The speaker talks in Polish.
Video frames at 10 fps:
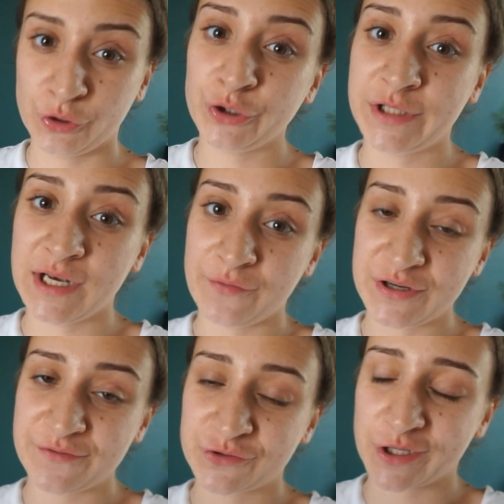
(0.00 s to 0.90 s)
No i tyle
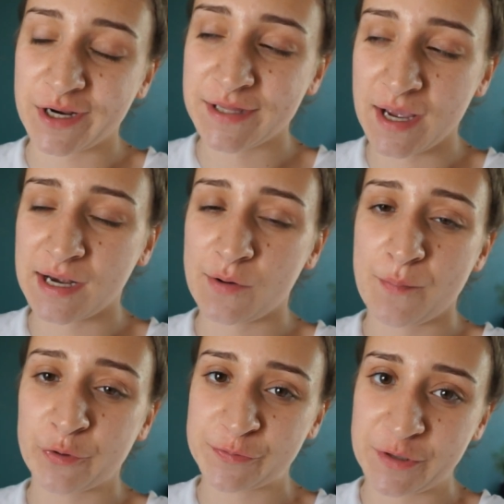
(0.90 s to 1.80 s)
właśnie wczoraj
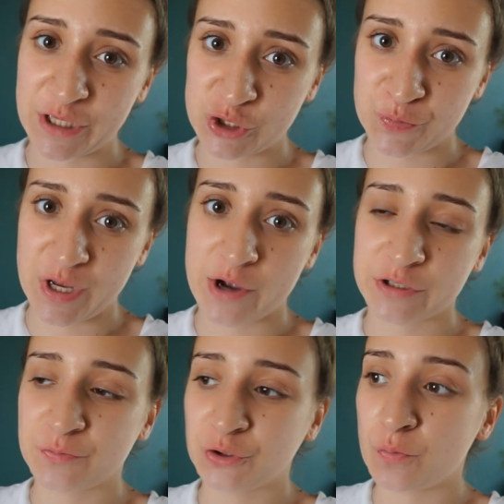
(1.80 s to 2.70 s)
nagrałam po cmentarz.
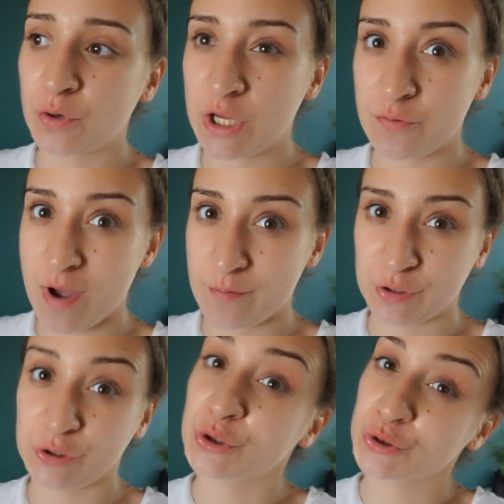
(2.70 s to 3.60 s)
Pojechaliśmy do mojej
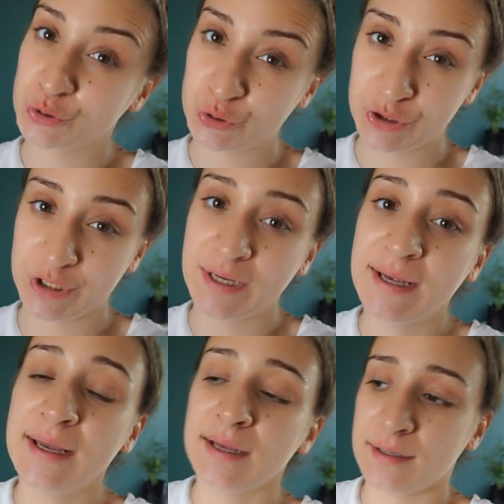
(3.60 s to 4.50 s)
mamy i do Zuzi,
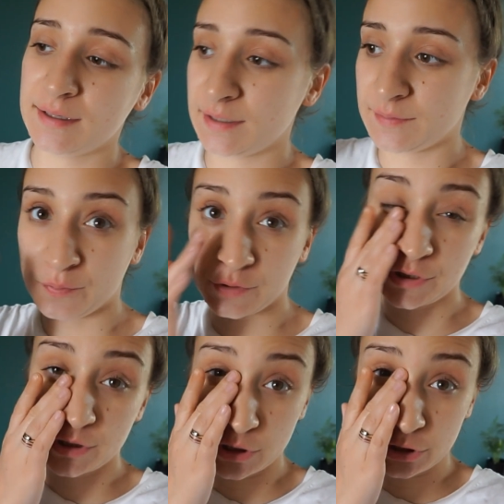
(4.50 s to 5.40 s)
e,
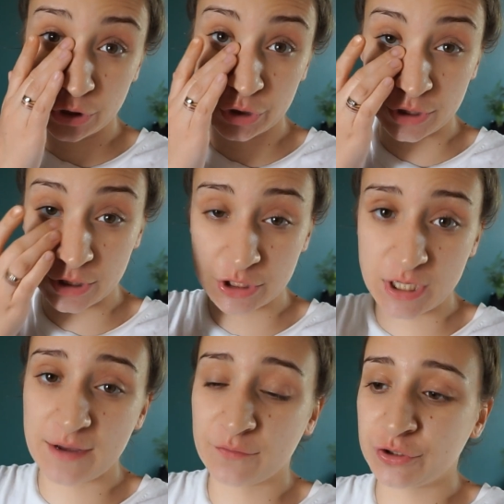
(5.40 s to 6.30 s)
posiedzieć
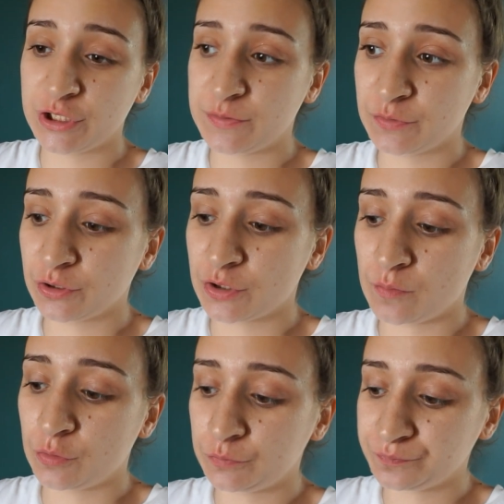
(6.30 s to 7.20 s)
troszeczkę, wróciliśmy do
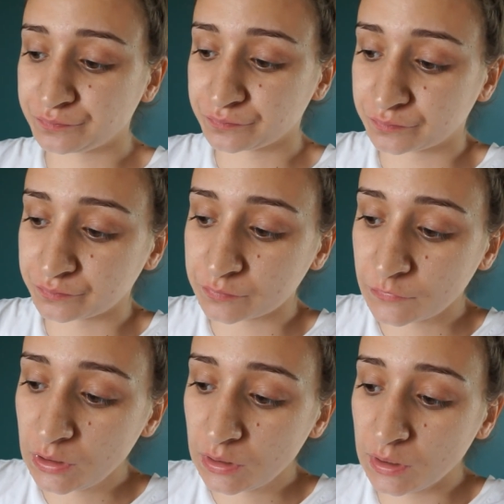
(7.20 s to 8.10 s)
domu.
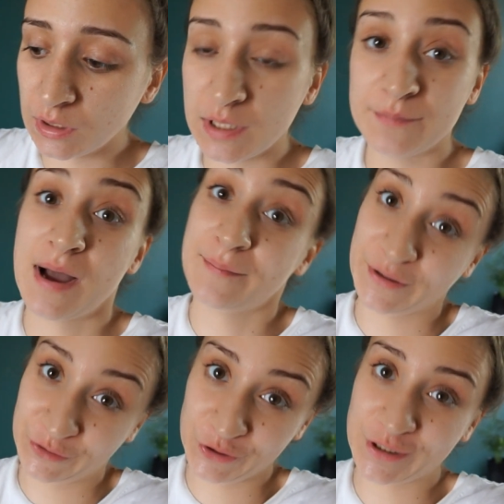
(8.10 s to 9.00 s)
E,
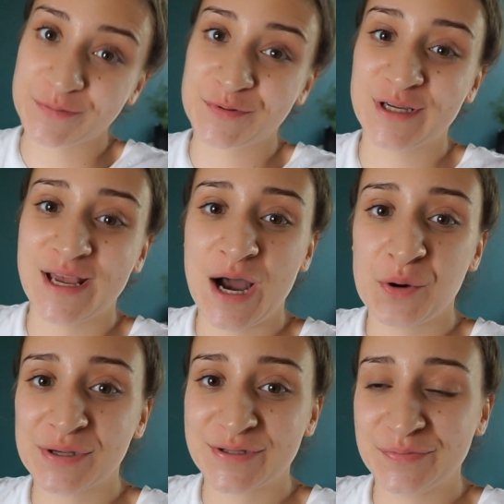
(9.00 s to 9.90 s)
mama do nas
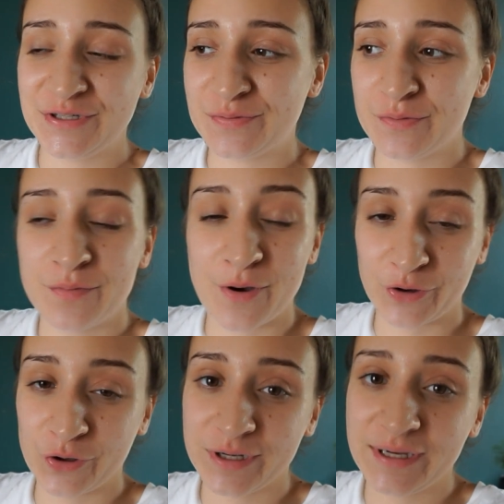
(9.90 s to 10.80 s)
przyjechała, zrobiliśmy
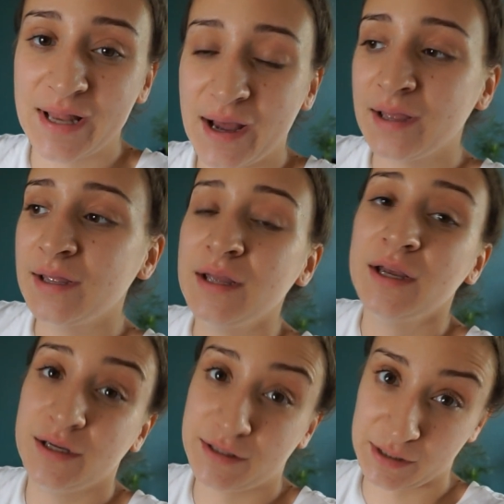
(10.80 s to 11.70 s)
małego grilla
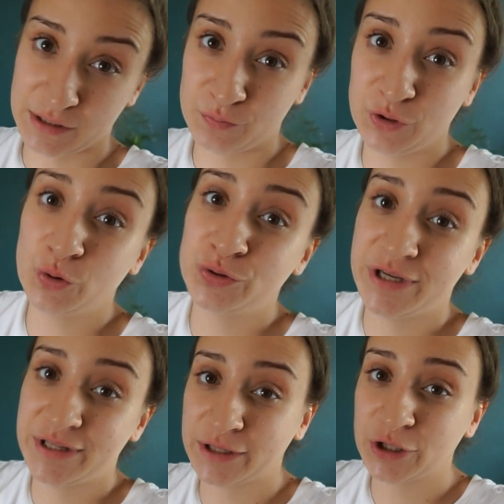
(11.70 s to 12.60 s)
i tak nam minął
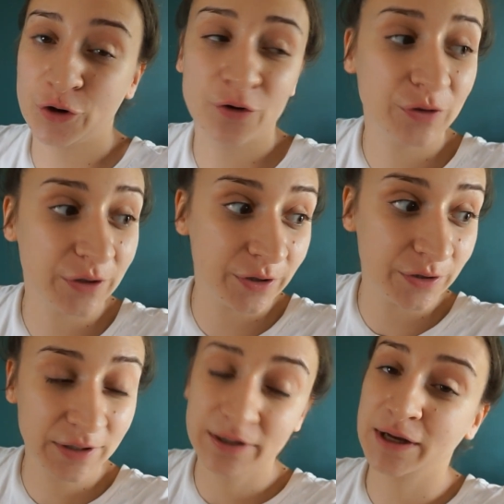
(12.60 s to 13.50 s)
dzień, dlatego
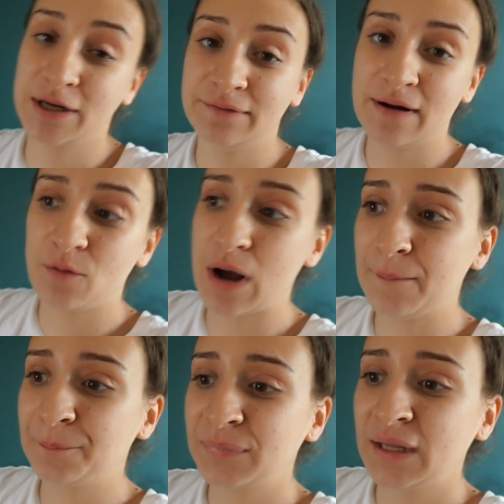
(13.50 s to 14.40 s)
e, nie nagrywałam.